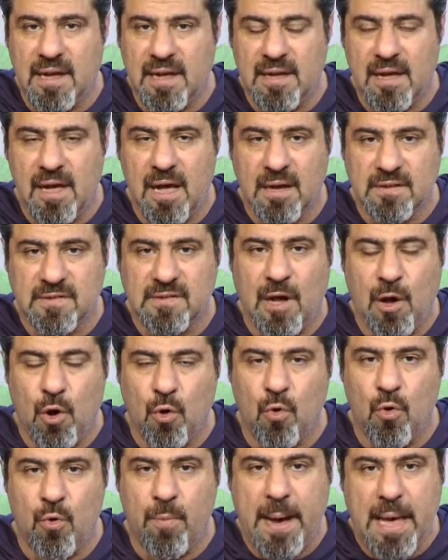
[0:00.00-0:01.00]
أقصى
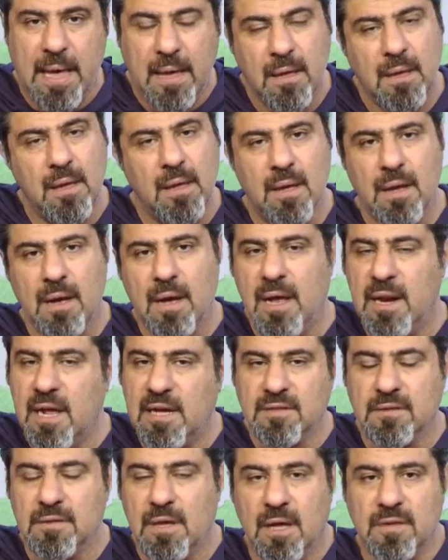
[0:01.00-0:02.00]
عقوبة
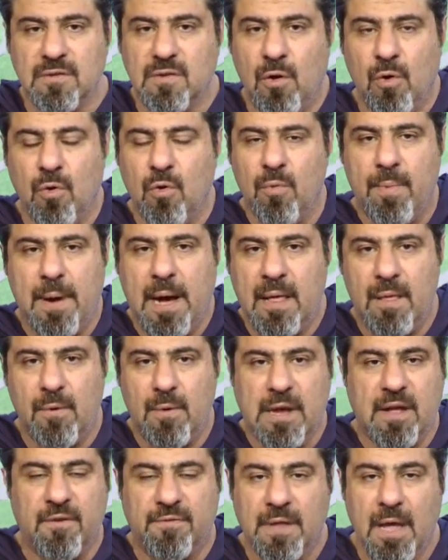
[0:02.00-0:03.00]
خلاص اقصى عقوبه هذا
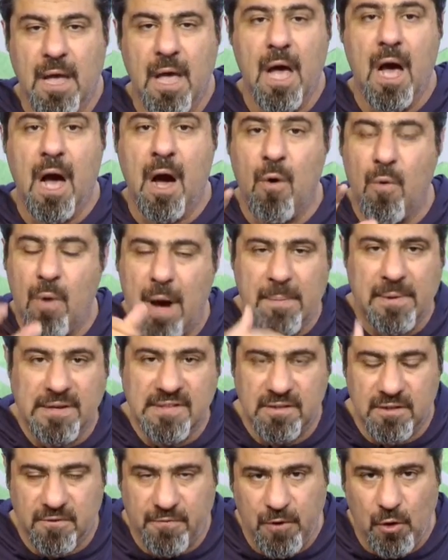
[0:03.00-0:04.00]
وقفت او
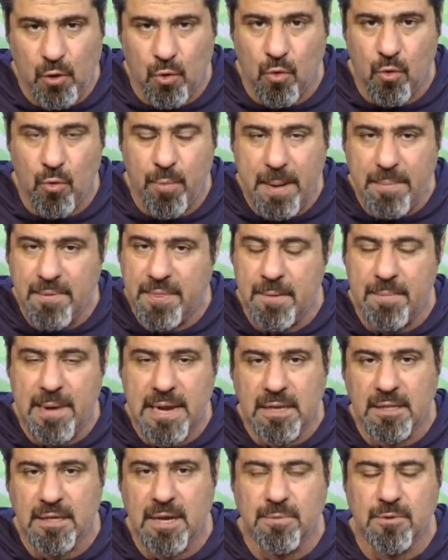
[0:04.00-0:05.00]
ابصر في عقوبه مثل ما
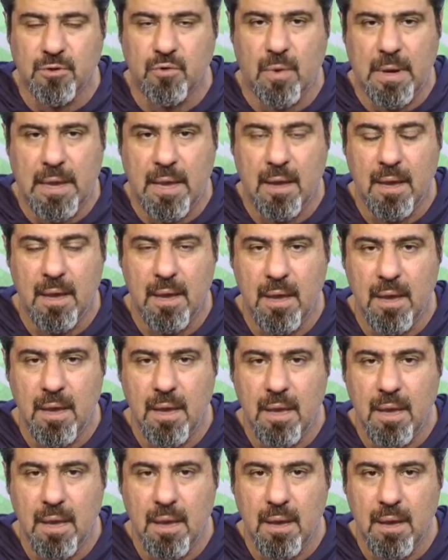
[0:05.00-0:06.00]
قلت قبل شويه
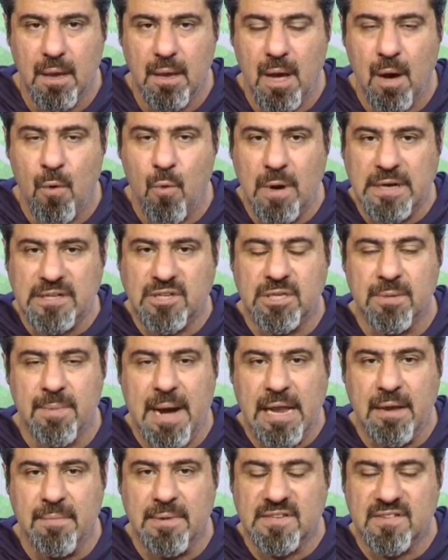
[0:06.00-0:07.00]
اول
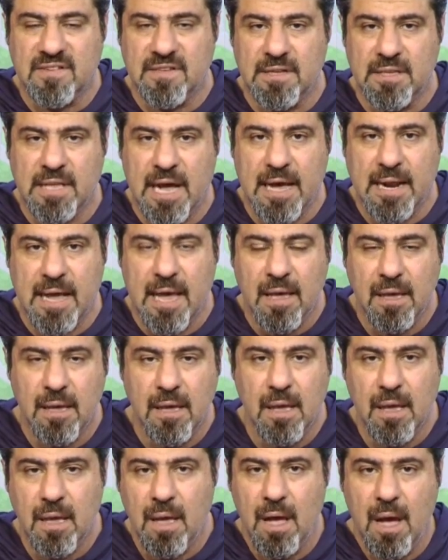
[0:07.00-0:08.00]
اجتماع لمجلس الاداره
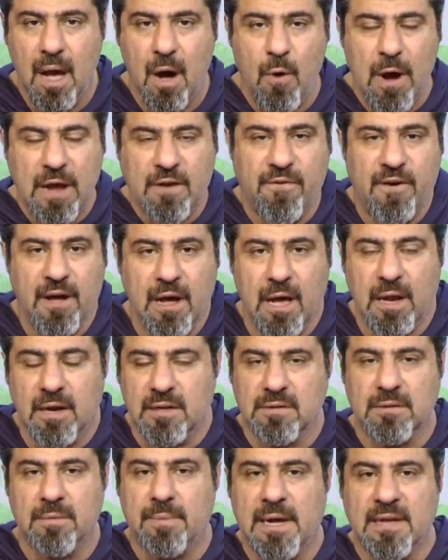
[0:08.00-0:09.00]
اوقفه
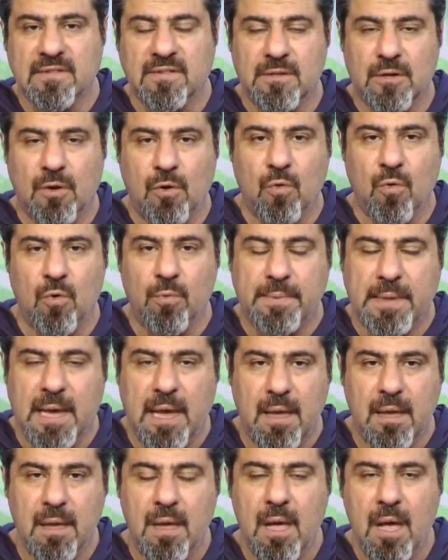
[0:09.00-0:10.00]
خلاص يبقى اصدر
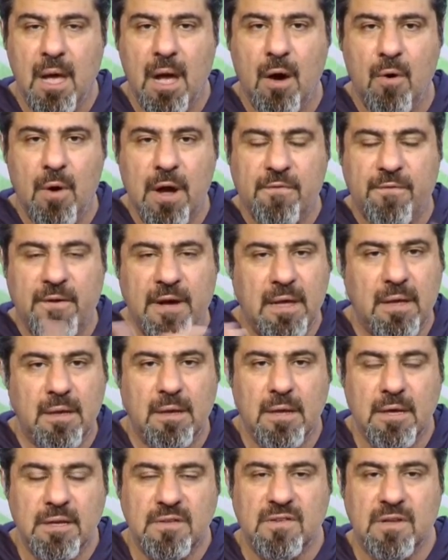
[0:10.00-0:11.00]
عقوبته اوقفه
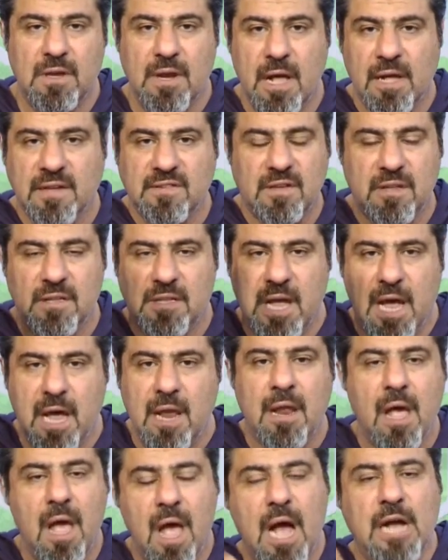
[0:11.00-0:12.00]
سنه
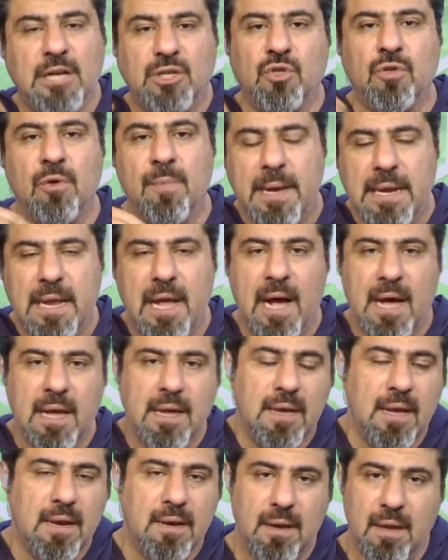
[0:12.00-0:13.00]
سنتين اشطبه
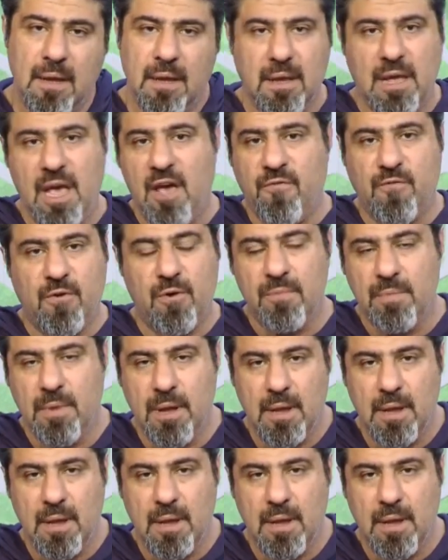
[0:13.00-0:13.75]
نهائيا كيفكم